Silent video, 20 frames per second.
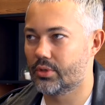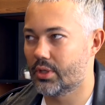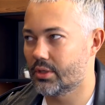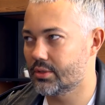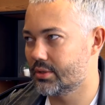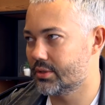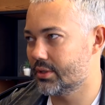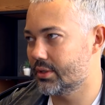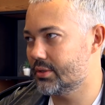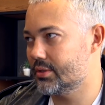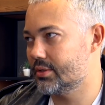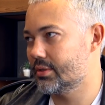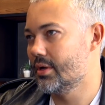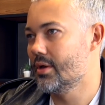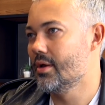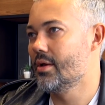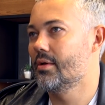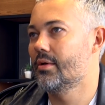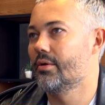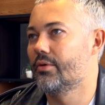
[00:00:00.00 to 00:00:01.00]
И у нас здесь,
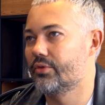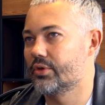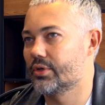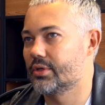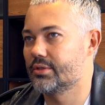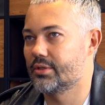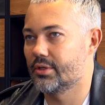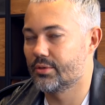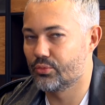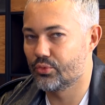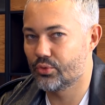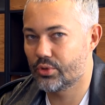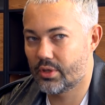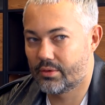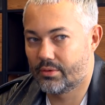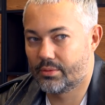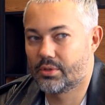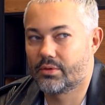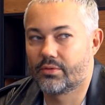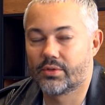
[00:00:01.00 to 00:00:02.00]
в
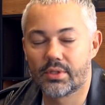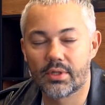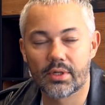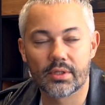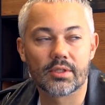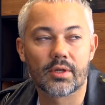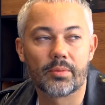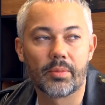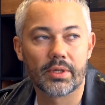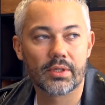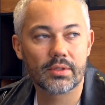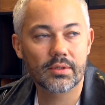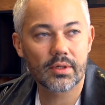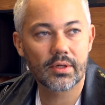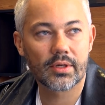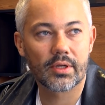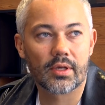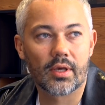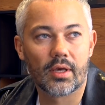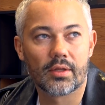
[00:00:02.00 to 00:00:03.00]
Екатеринбурге, вообще во всех этих
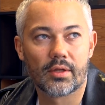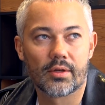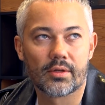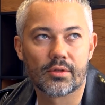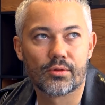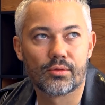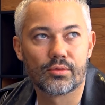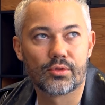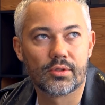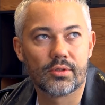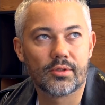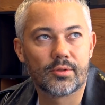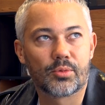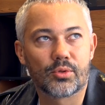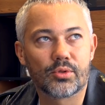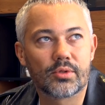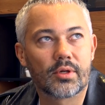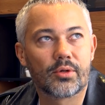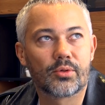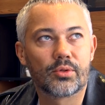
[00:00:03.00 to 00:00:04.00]
поездках региональных случилось
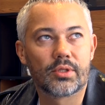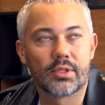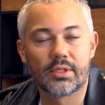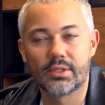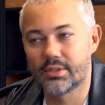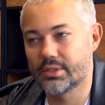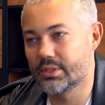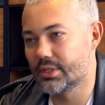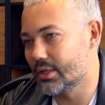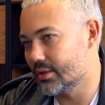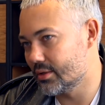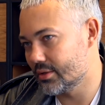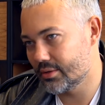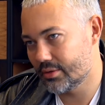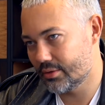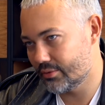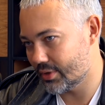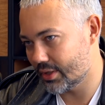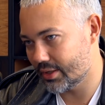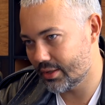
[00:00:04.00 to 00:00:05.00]
просто какое-то единение
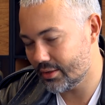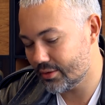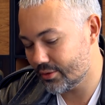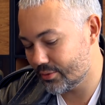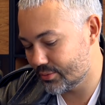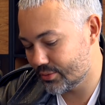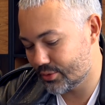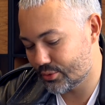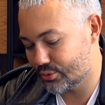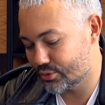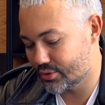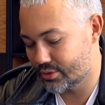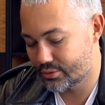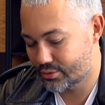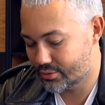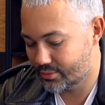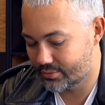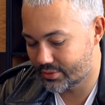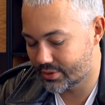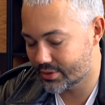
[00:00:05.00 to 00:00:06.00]
невероятное. Мы такое ощущение,
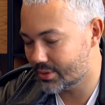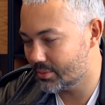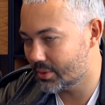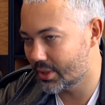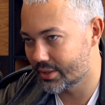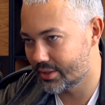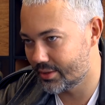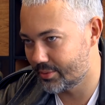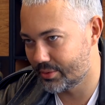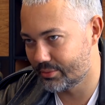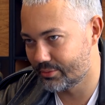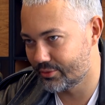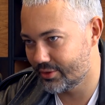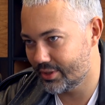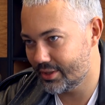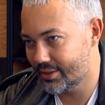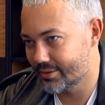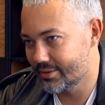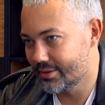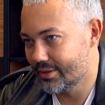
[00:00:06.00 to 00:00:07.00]
что мы в детском лагере
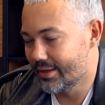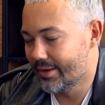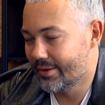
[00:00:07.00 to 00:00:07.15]
побывали,